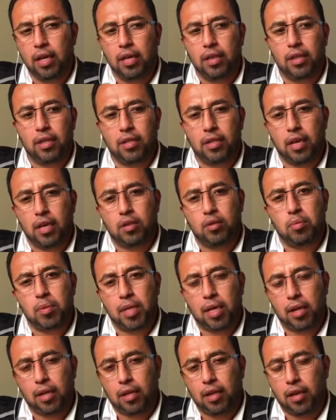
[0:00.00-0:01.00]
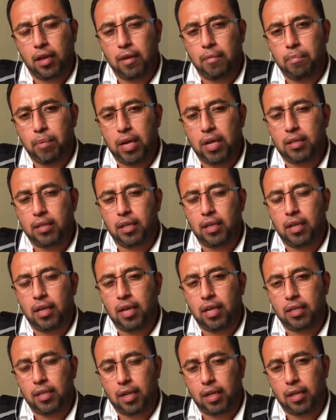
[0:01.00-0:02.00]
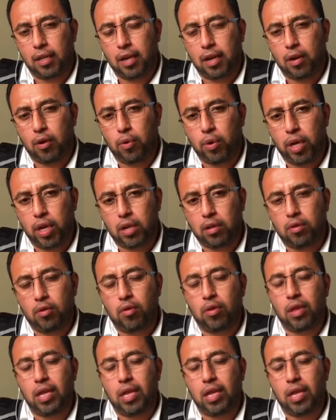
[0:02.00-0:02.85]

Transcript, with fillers: desde la Subsecretaría de Paz, desde la Secretaría de Gobierno,